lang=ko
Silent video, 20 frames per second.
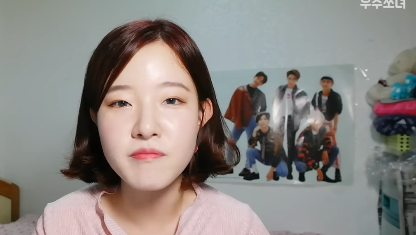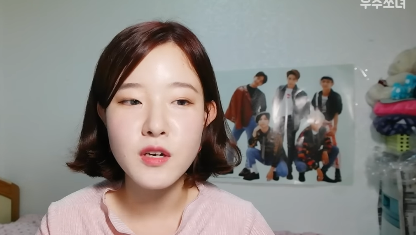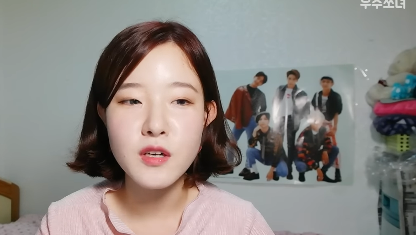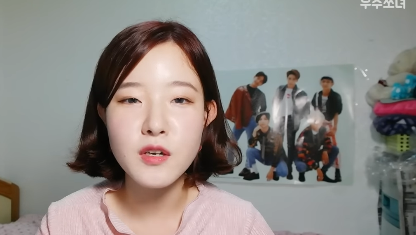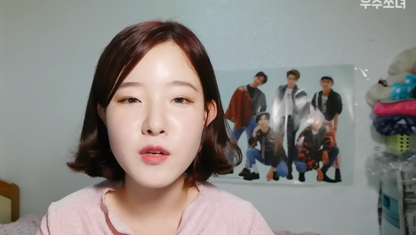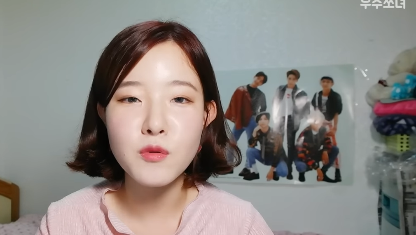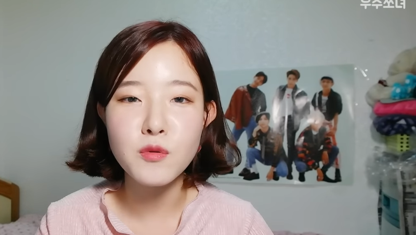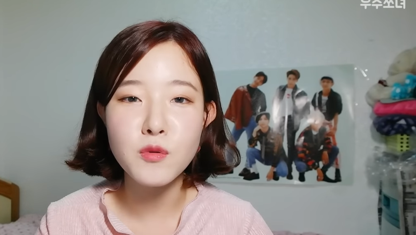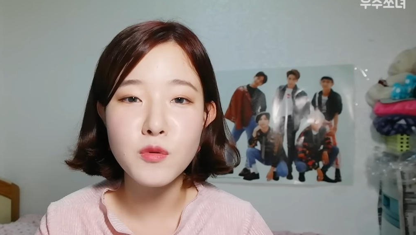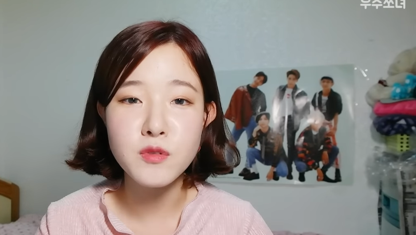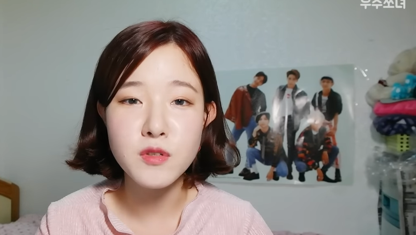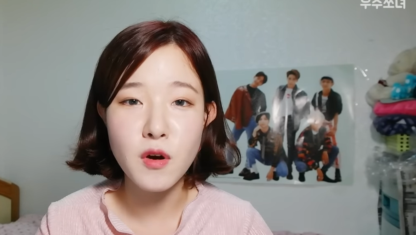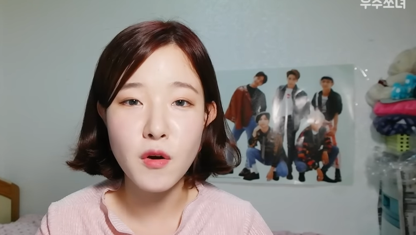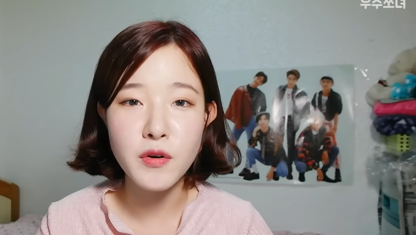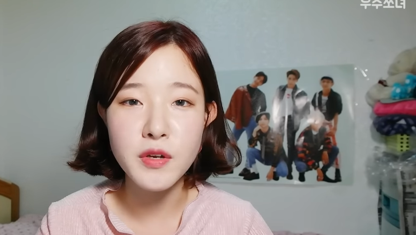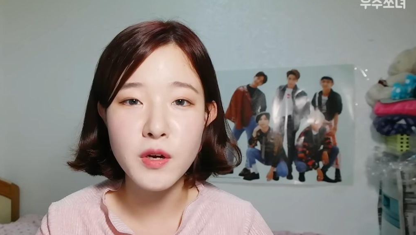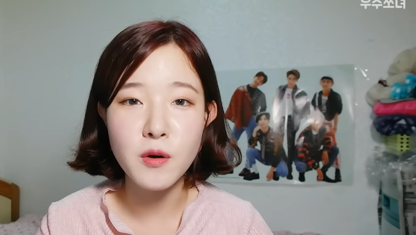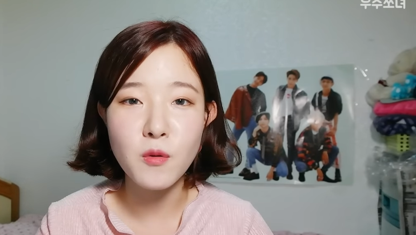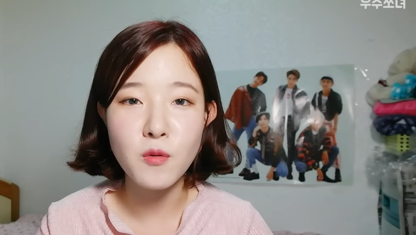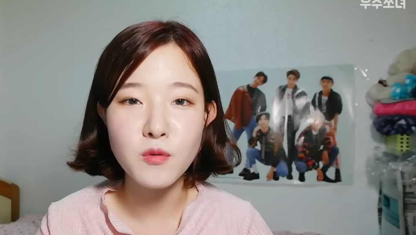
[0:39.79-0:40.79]
그리고 또
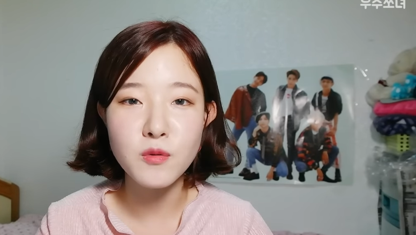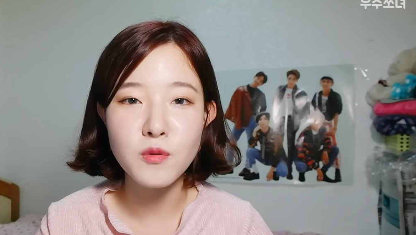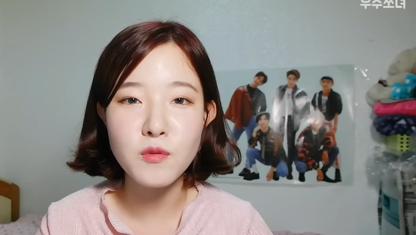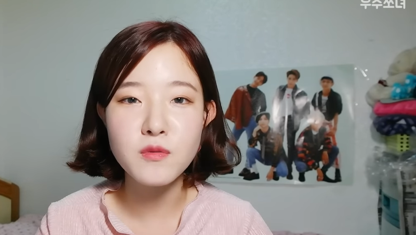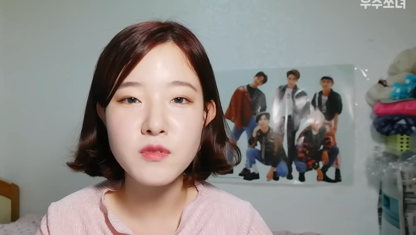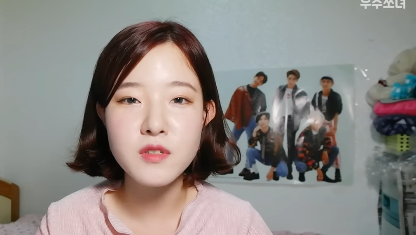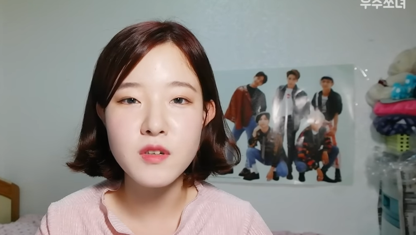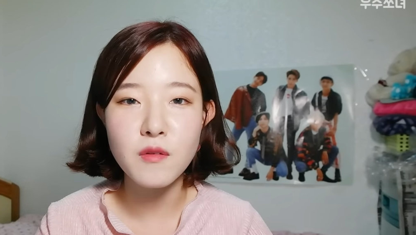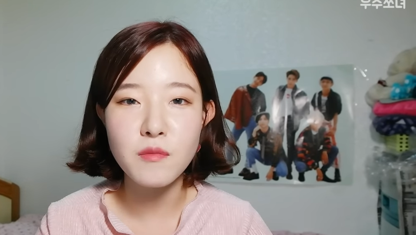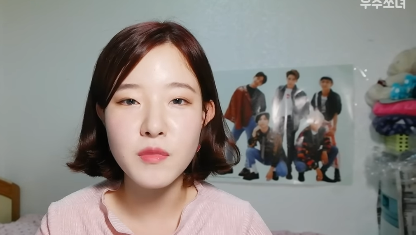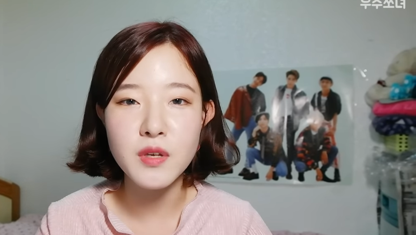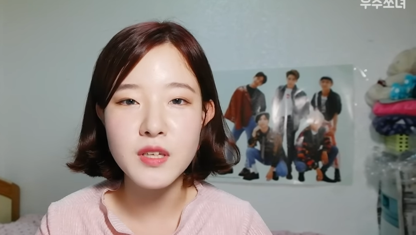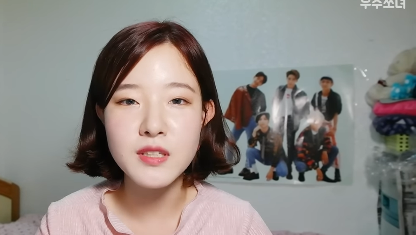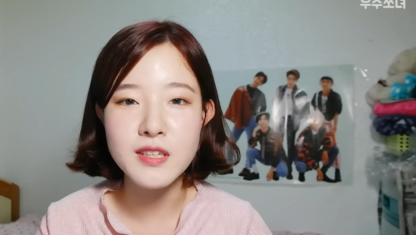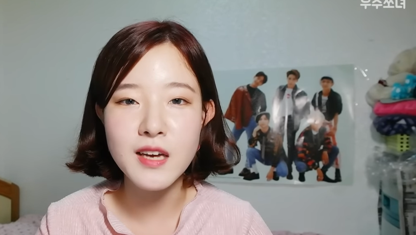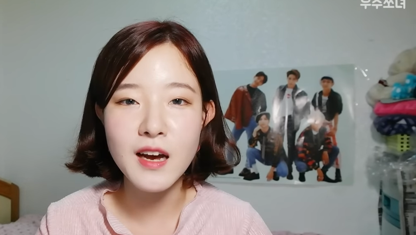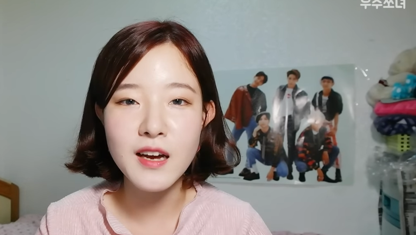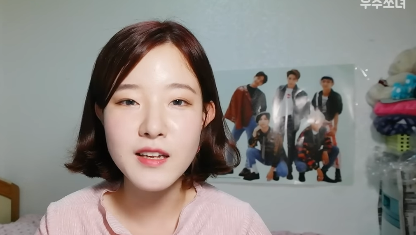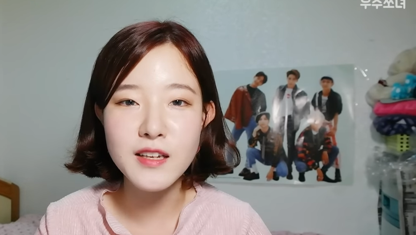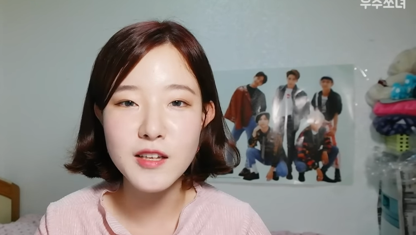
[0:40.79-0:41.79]
저희 공통점이
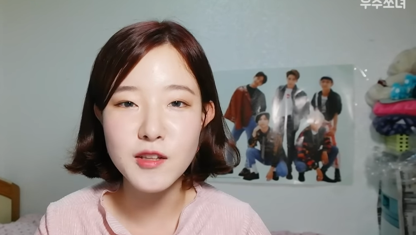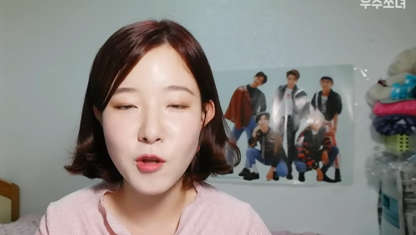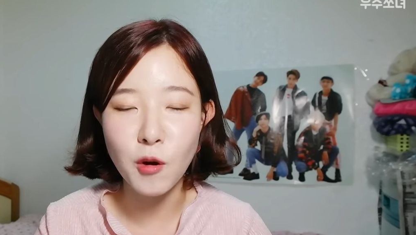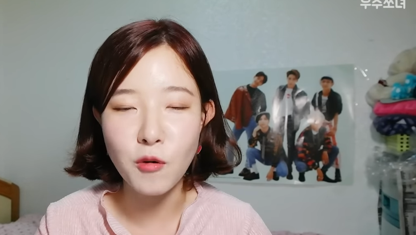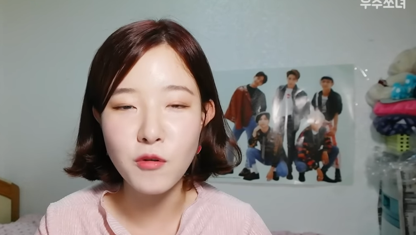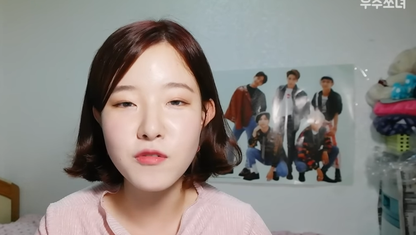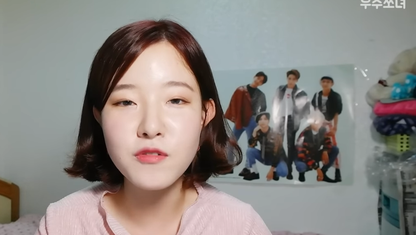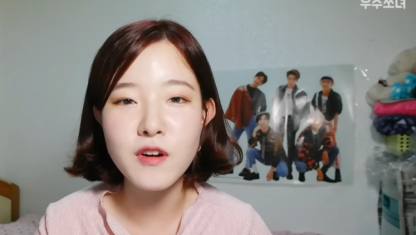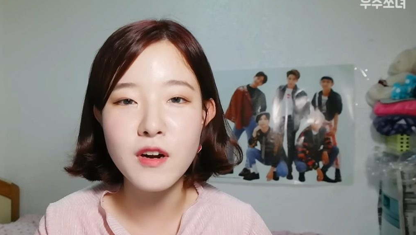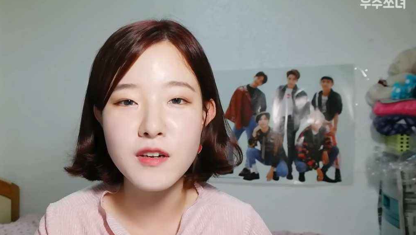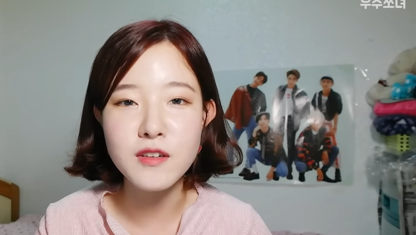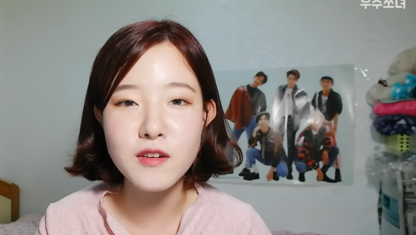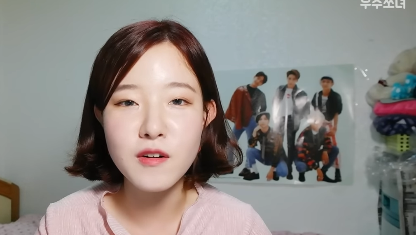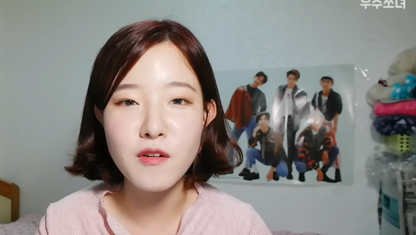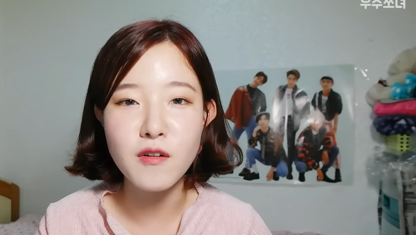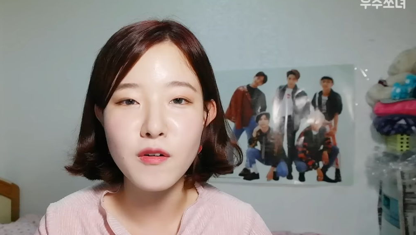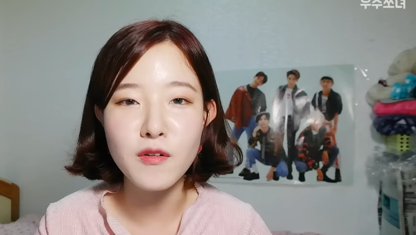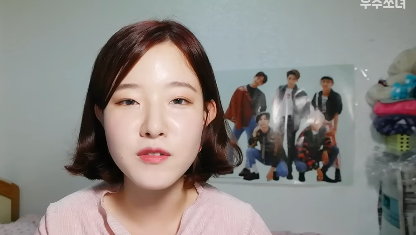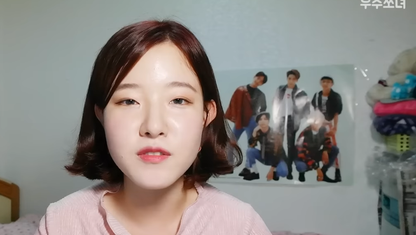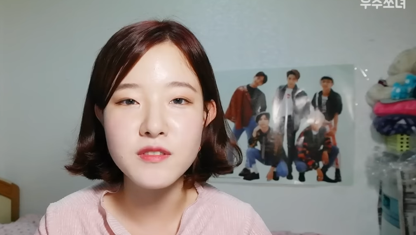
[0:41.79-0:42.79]
사인이 덕후라는
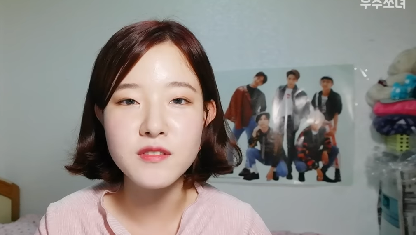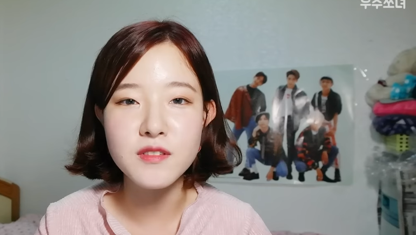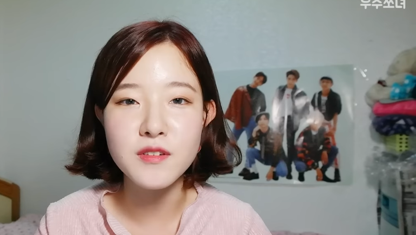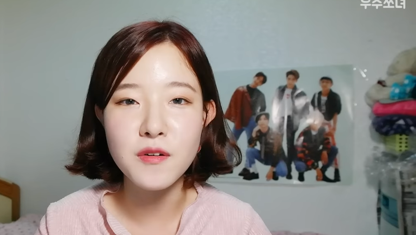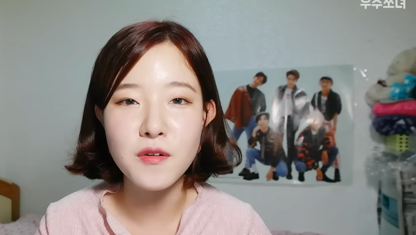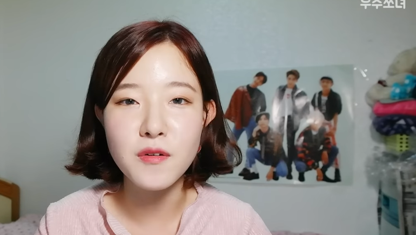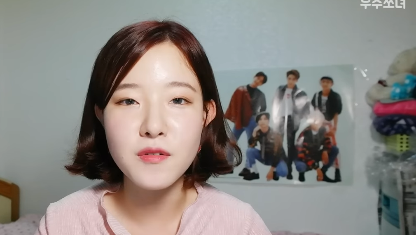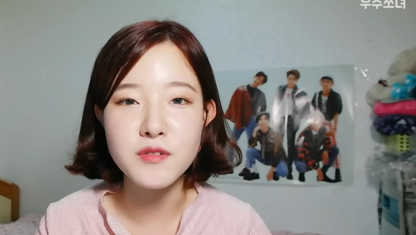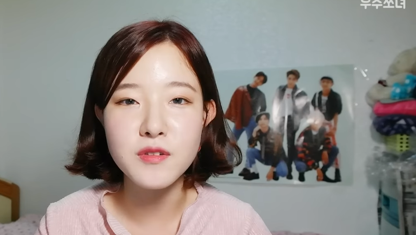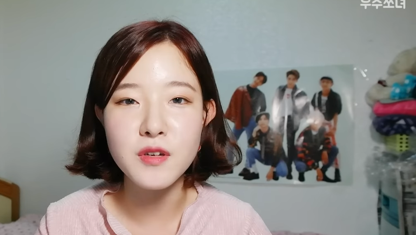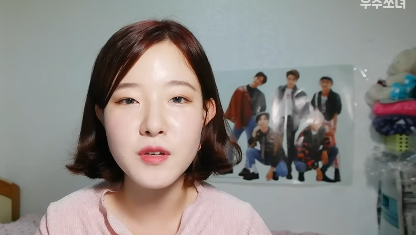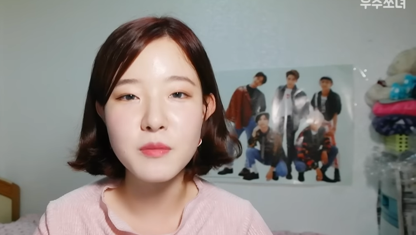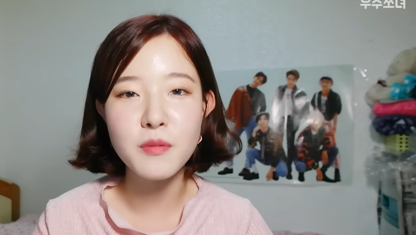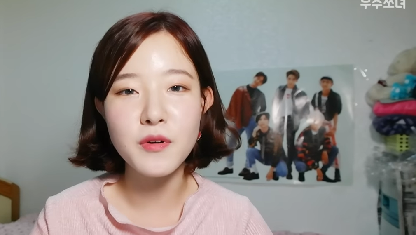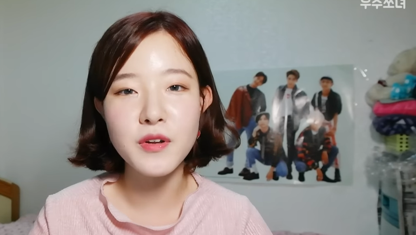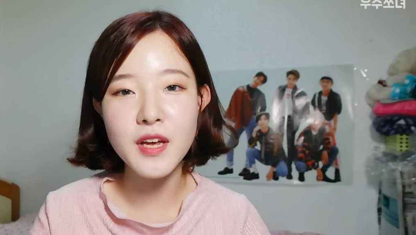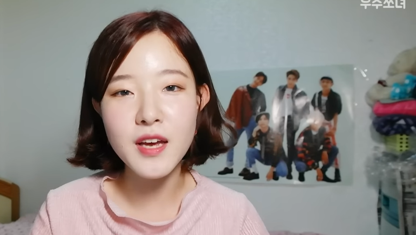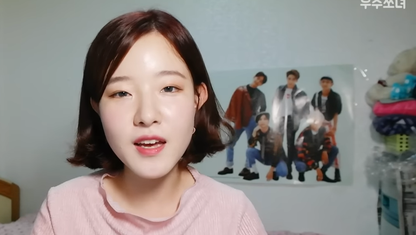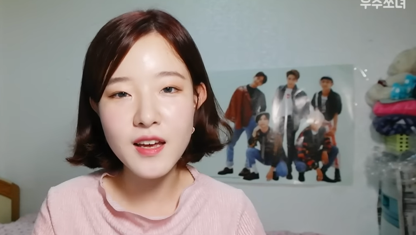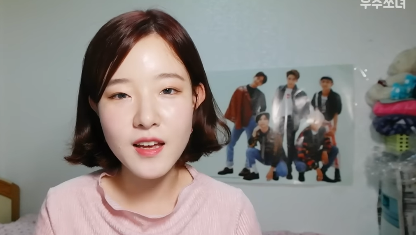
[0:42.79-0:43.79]
거거든요. 그래서
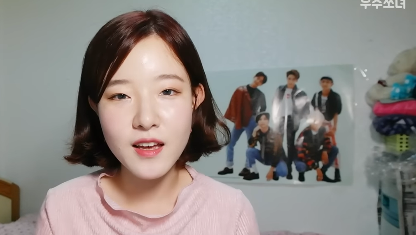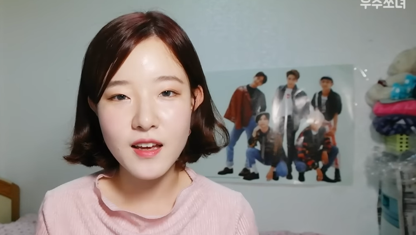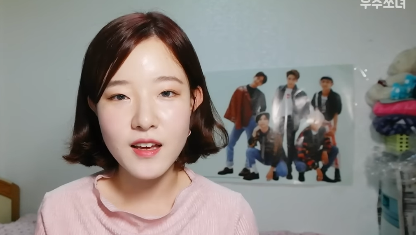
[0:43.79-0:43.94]
이번에